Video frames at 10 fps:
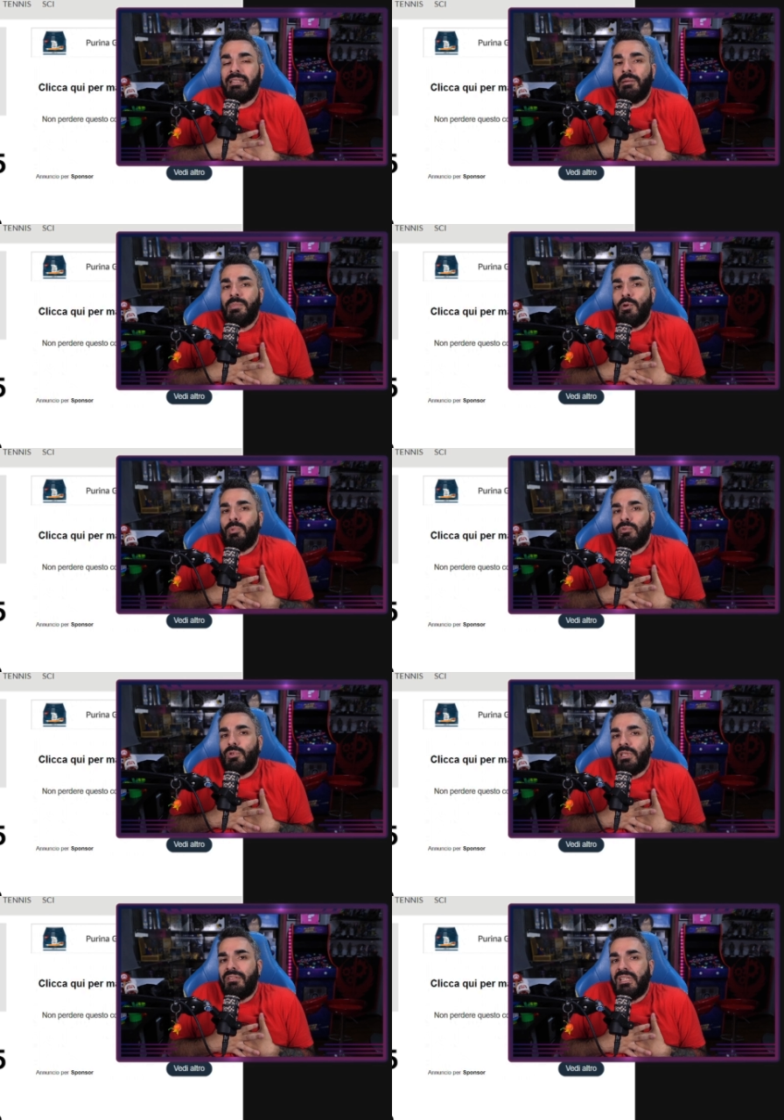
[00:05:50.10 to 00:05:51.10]
dal mio
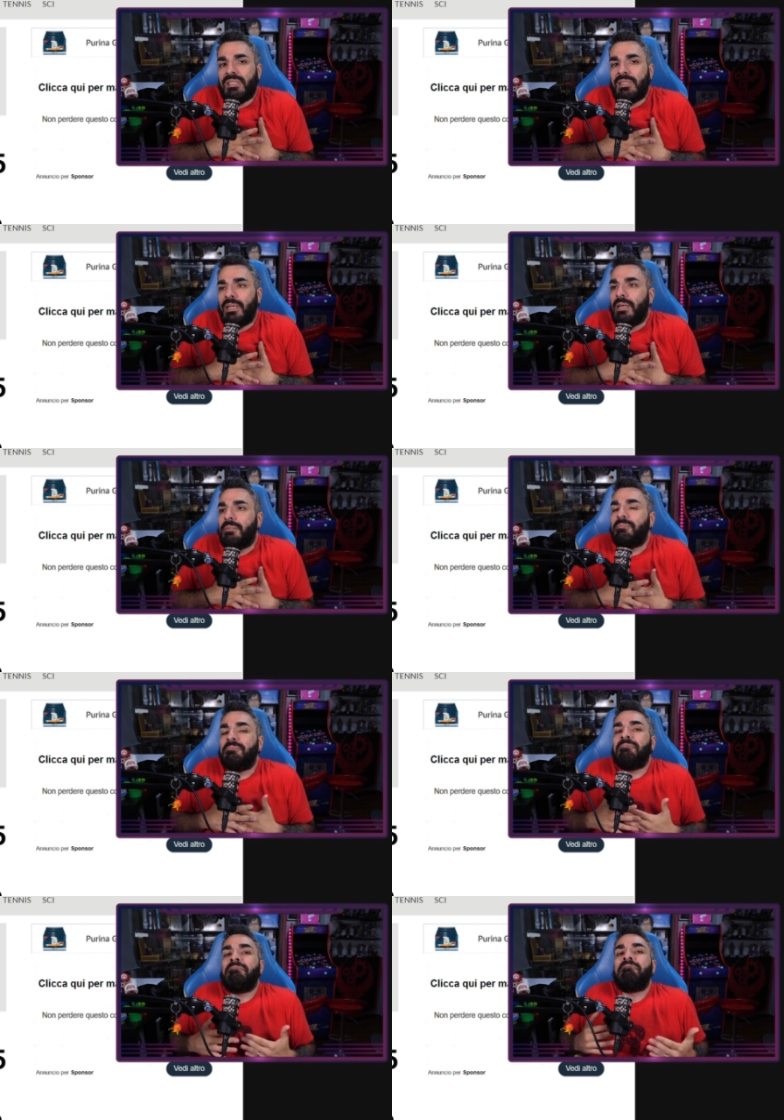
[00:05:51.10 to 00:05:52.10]
punto di vista
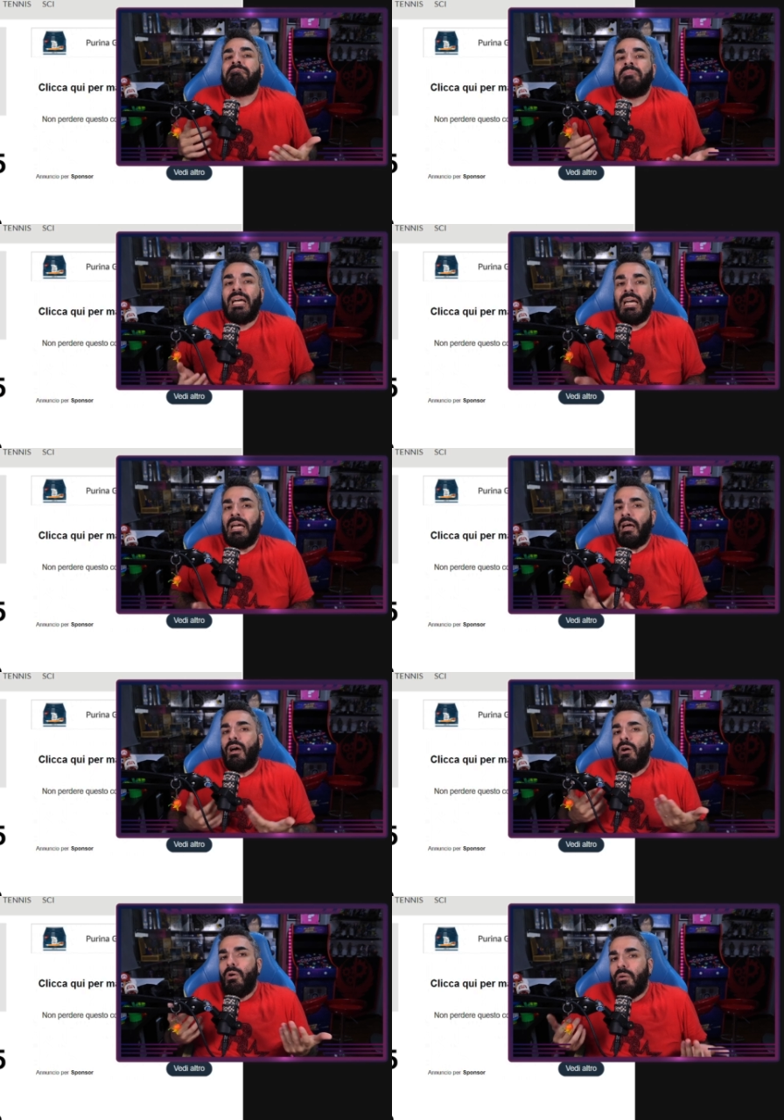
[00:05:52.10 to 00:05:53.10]

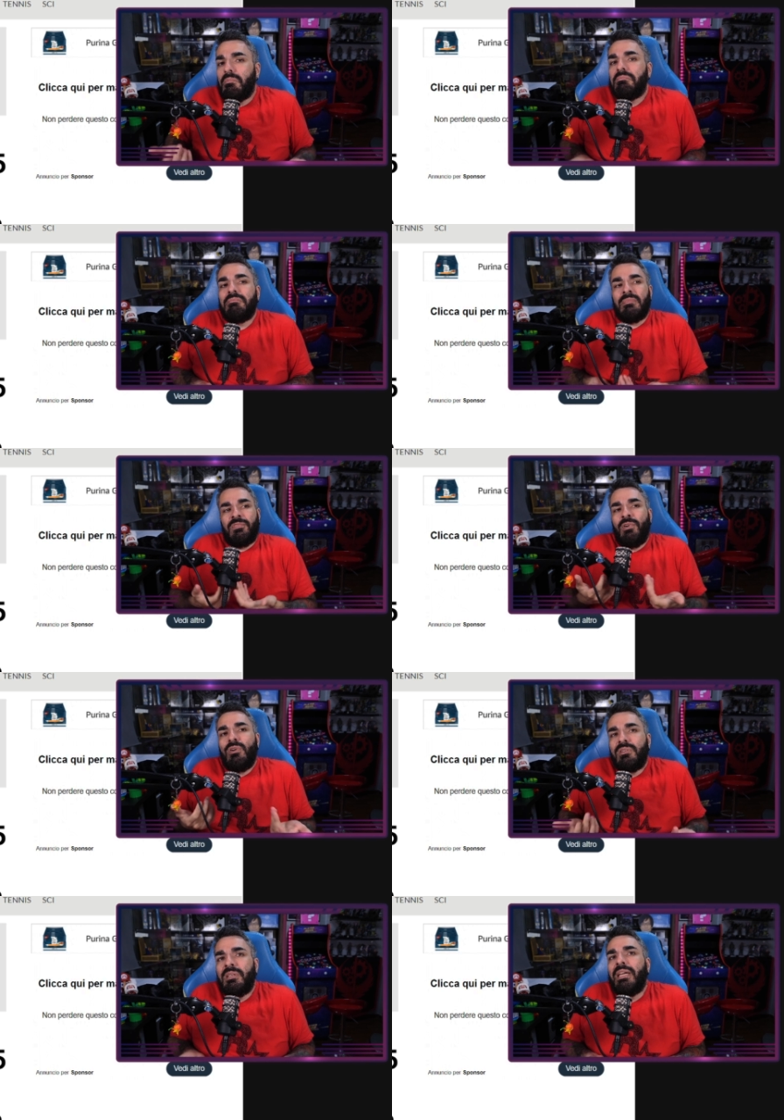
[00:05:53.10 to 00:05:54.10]
Oh,
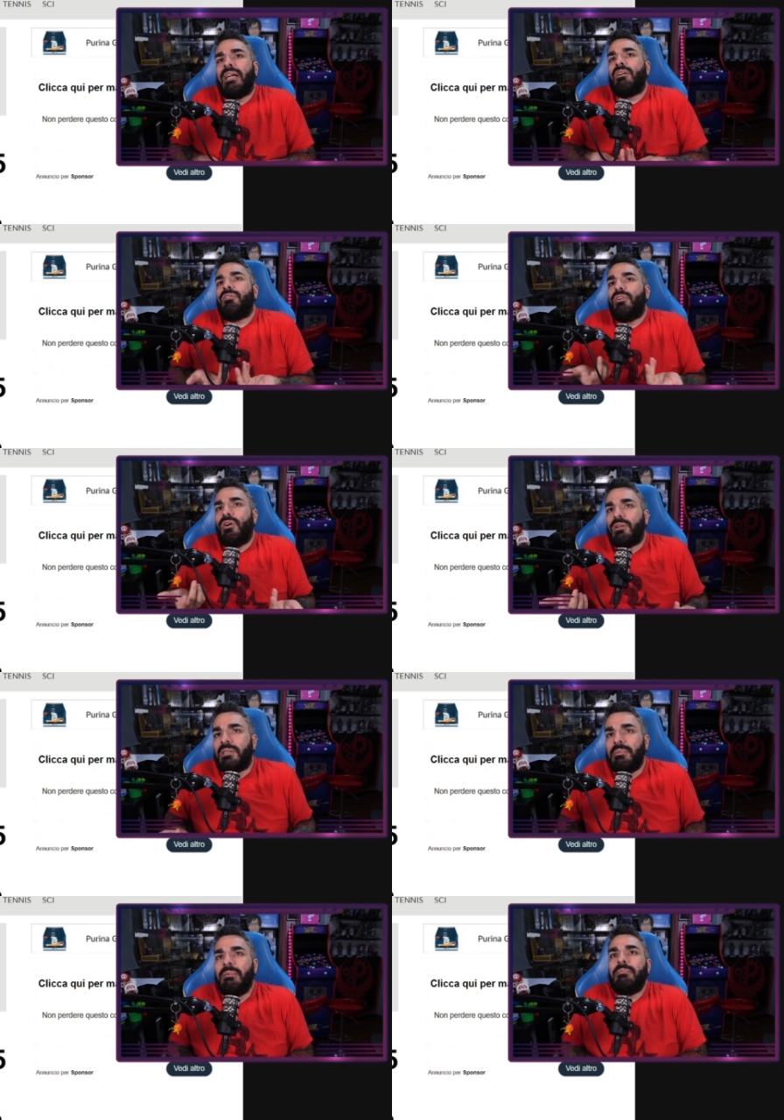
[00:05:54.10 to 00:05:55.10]
forti erano
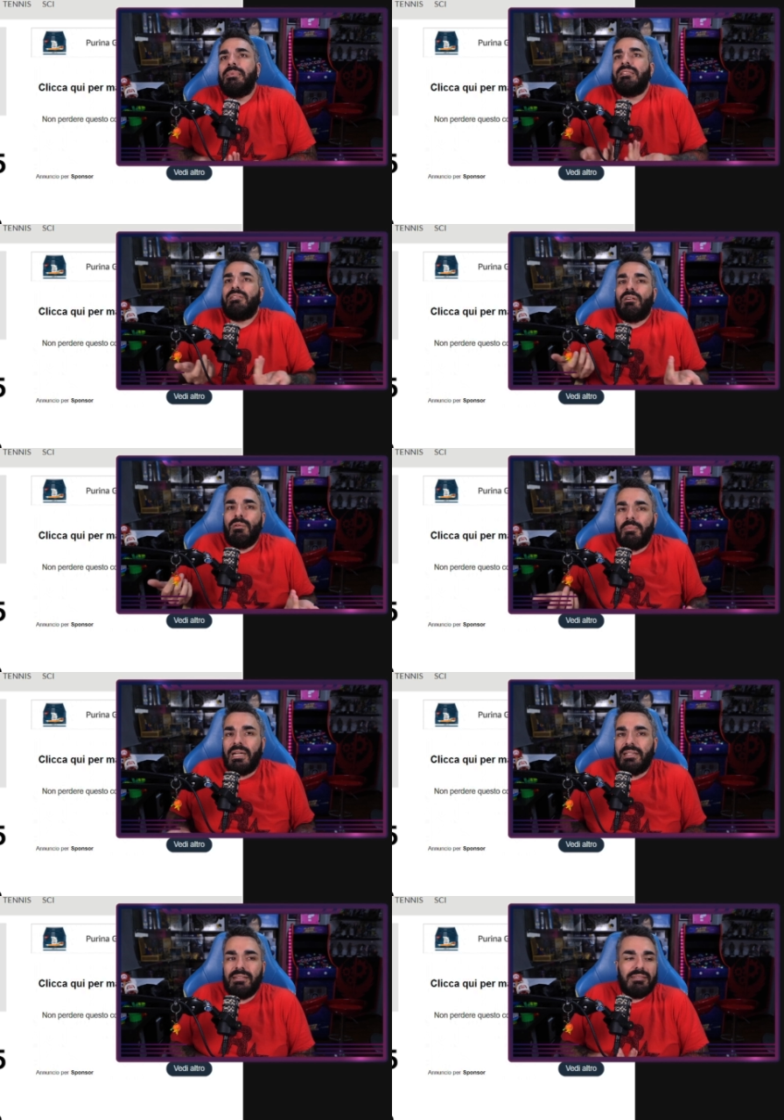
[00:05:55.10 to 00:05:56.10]
forti, ma
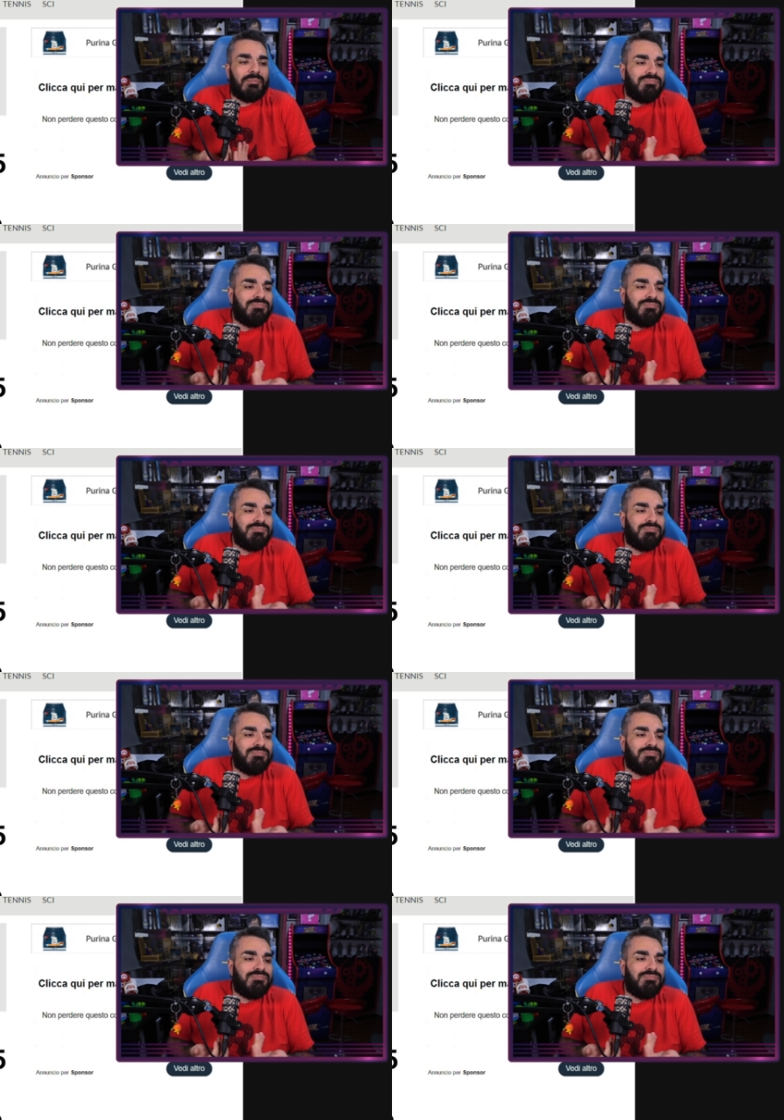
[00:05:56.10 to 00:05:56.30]
insomma, eh,